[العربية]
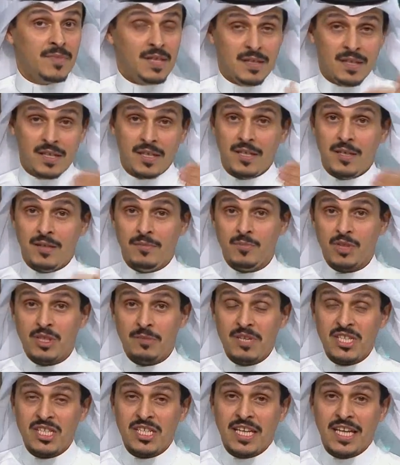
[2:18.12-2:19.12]
آه،
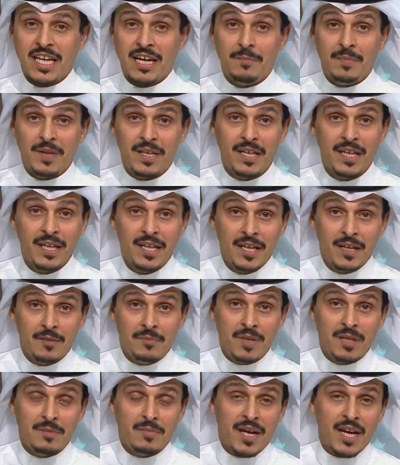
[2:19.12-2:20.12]
متمسكه
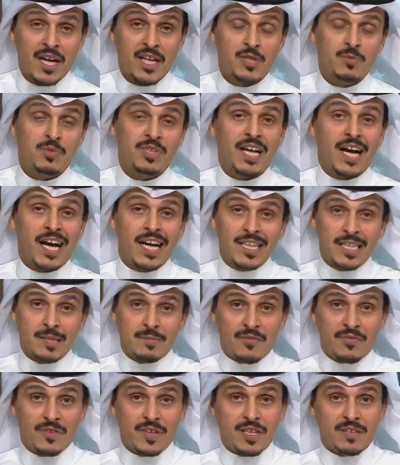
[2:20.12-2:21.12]
بمراكز
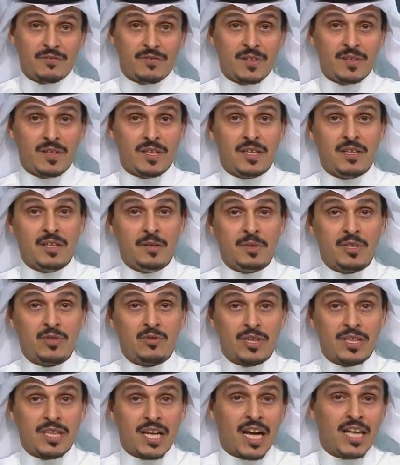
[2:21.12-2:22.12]
متقدمه في في لعبه
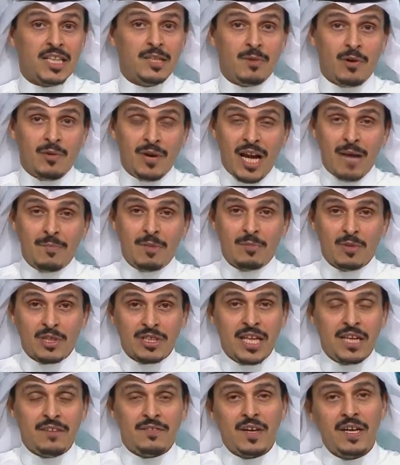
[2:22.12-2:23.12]
كره القدم او الالعاب المختلفه